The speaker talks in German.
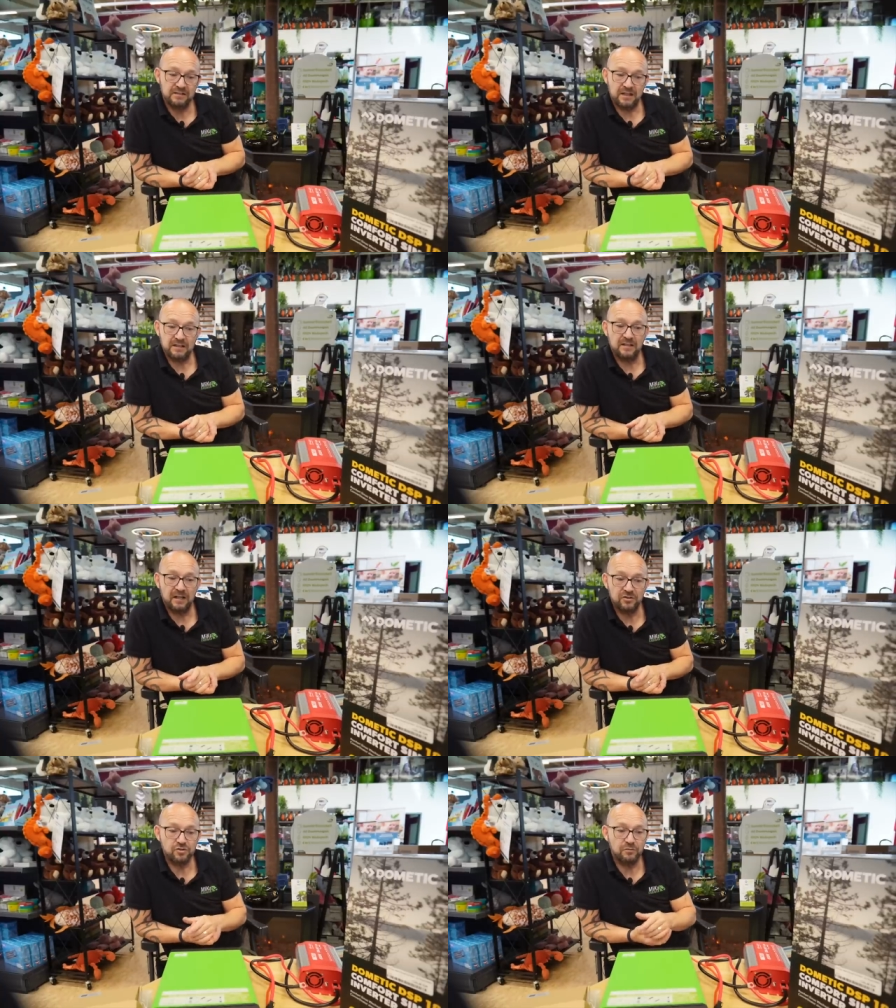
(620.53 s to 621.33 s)
Dann
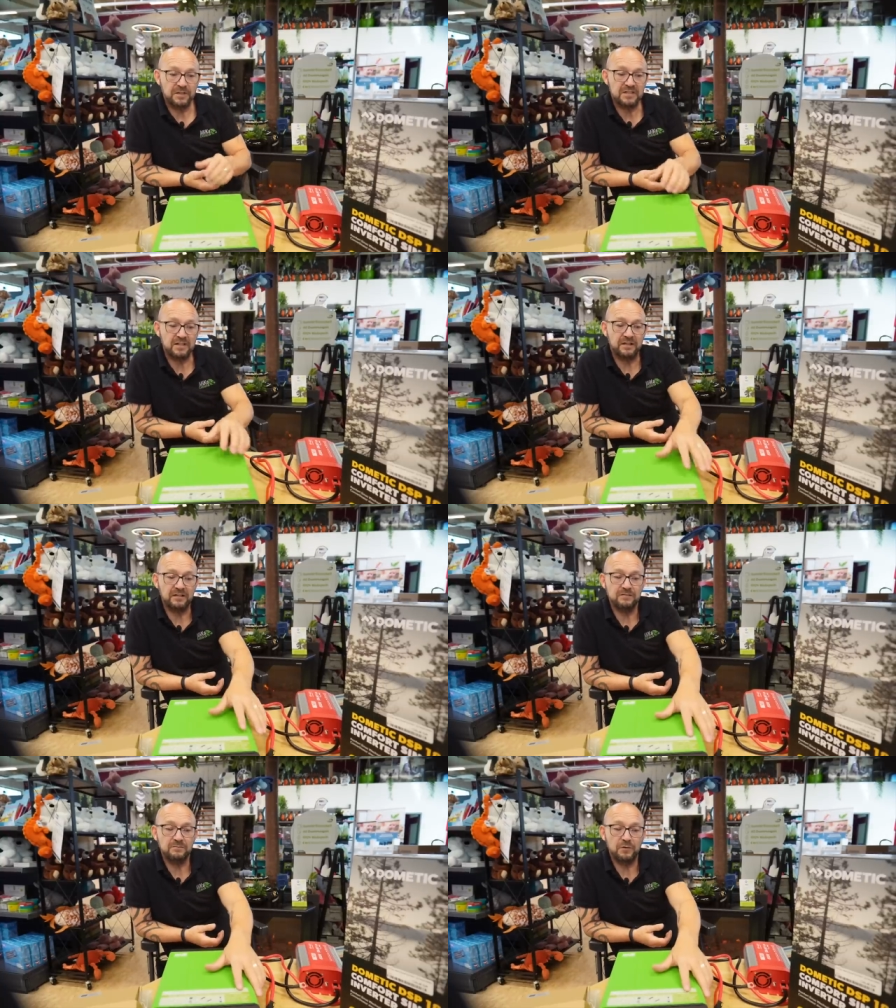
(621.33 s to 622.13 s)
kann schon mal sein,
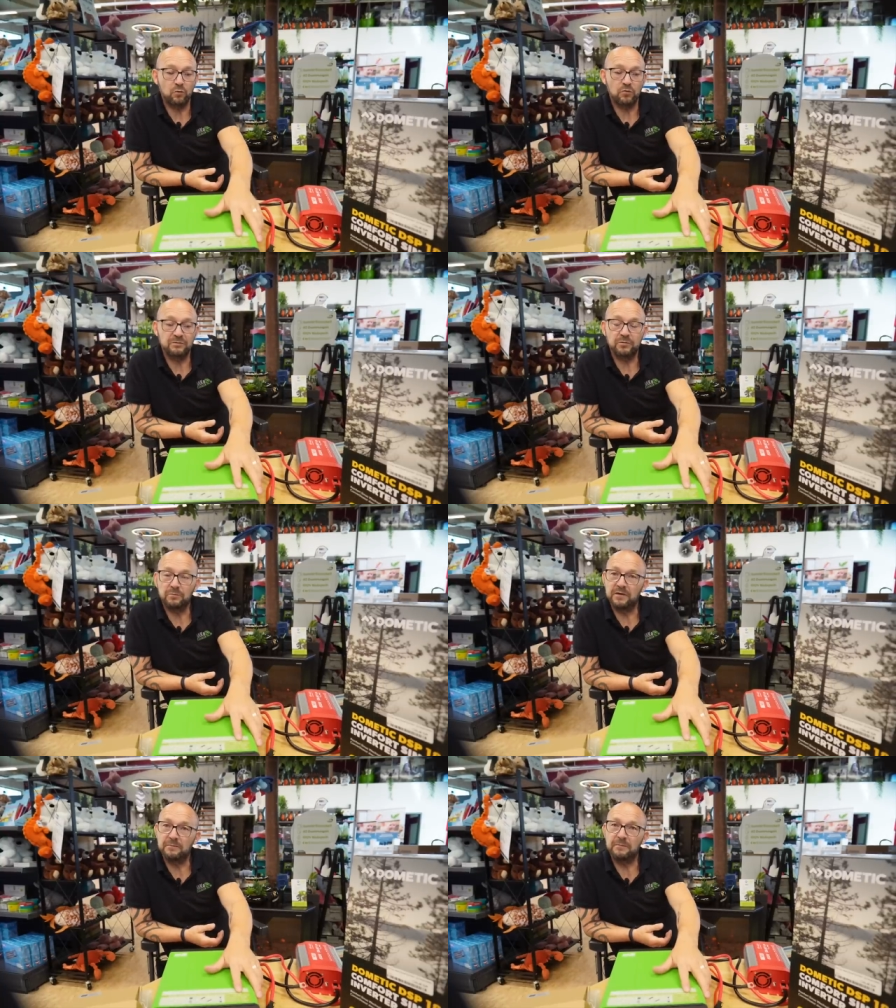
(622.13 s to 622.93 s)
dass man ohne
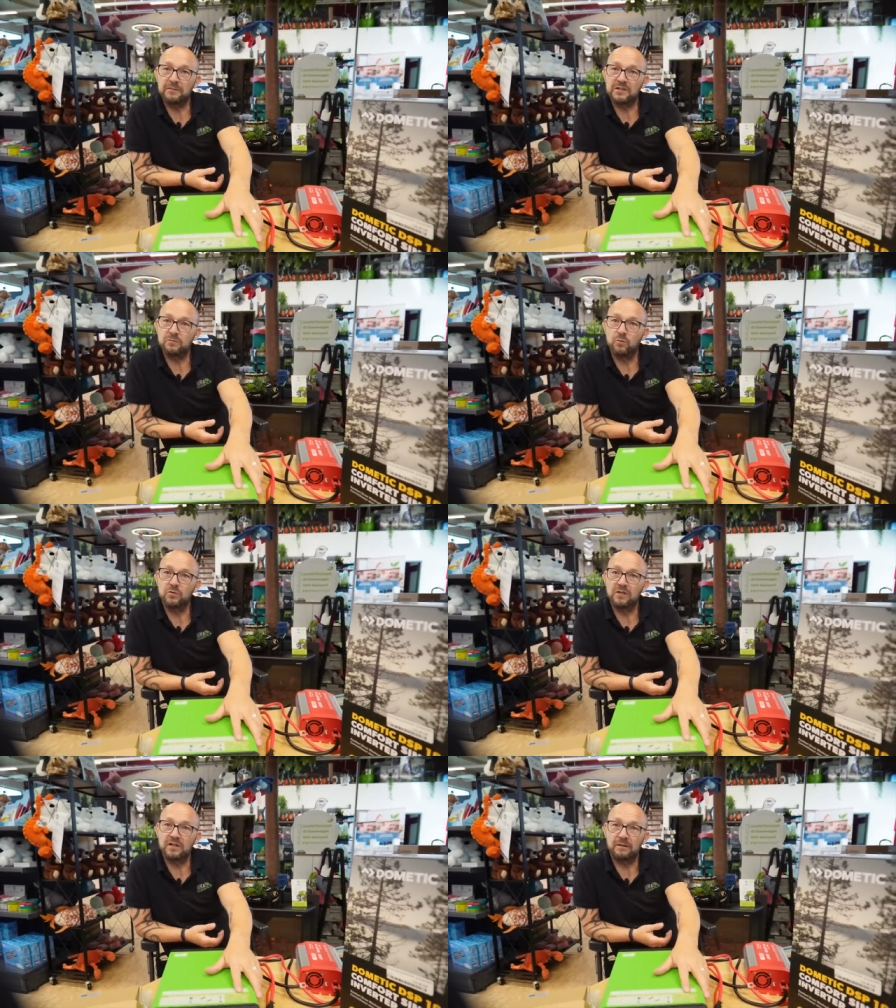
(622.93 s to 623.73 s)
Probleme mit
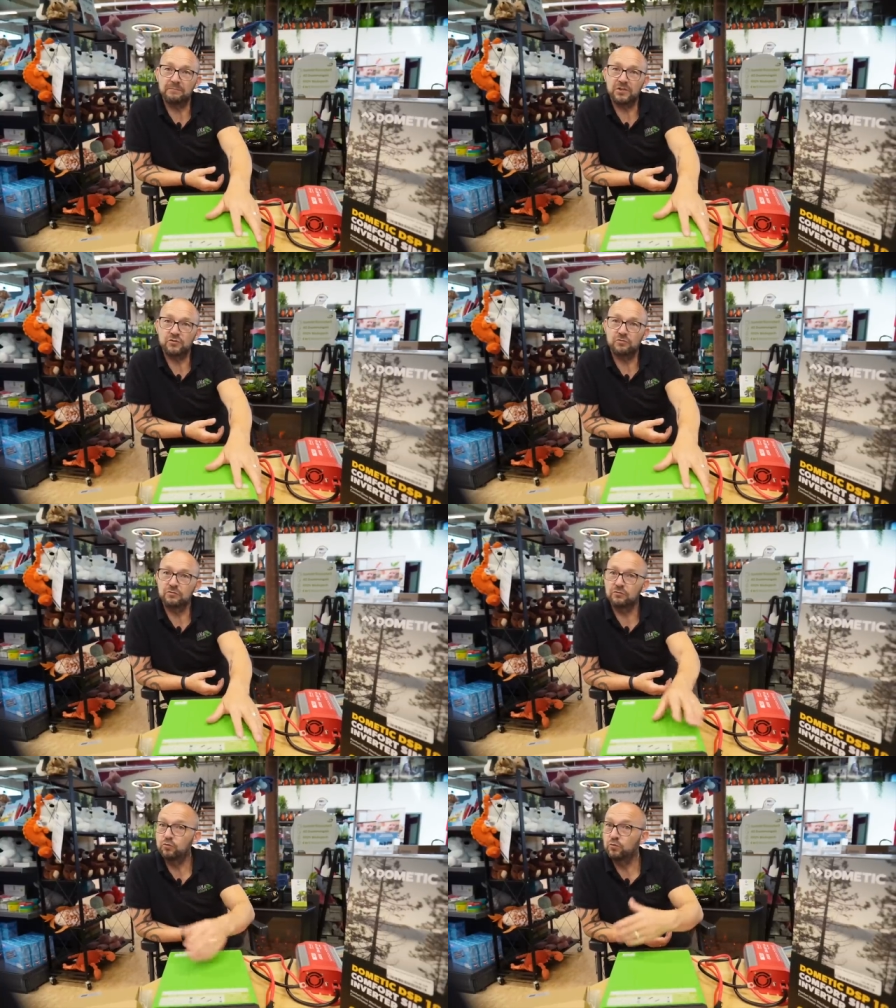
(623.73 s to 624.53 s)
200
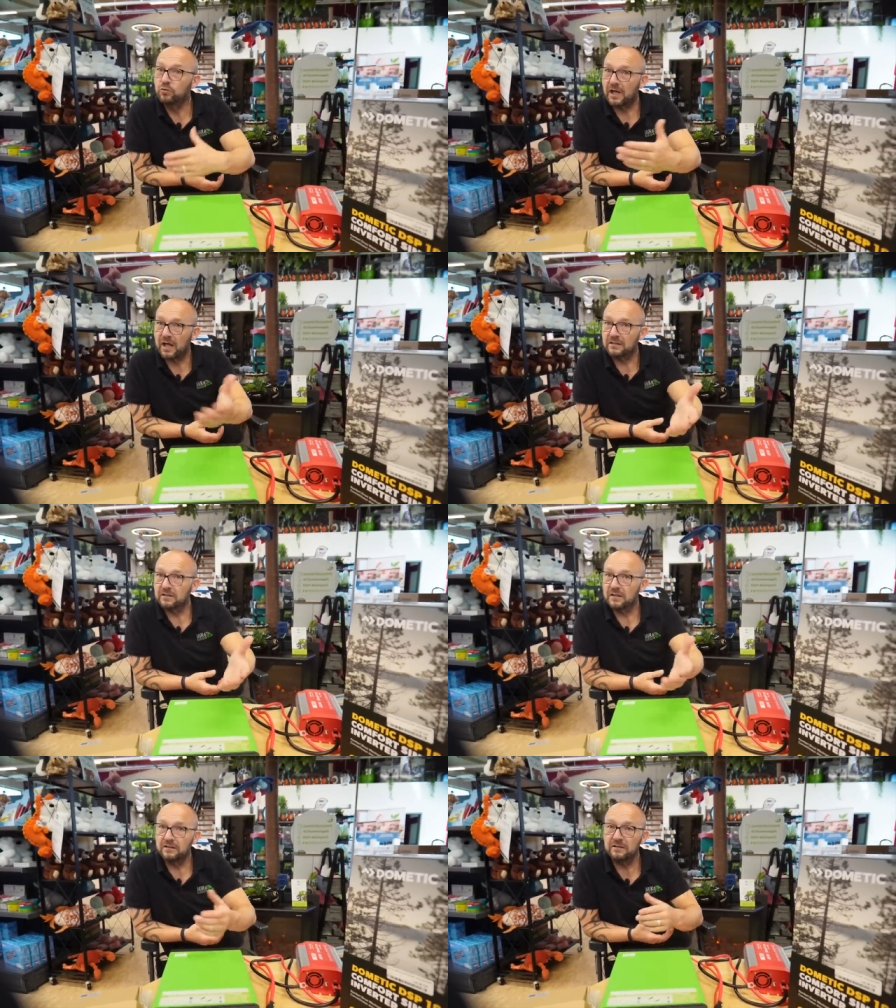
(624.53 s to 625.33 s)
Amperestunden gut laden
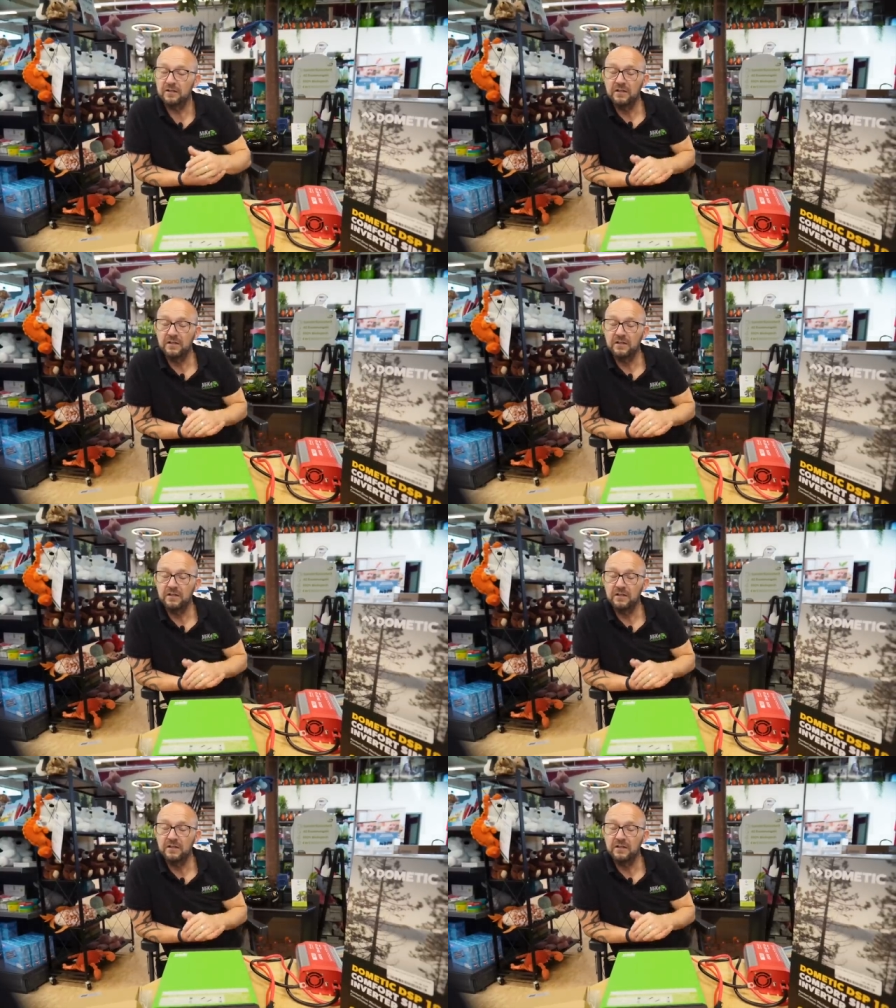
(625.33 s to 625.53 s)
kann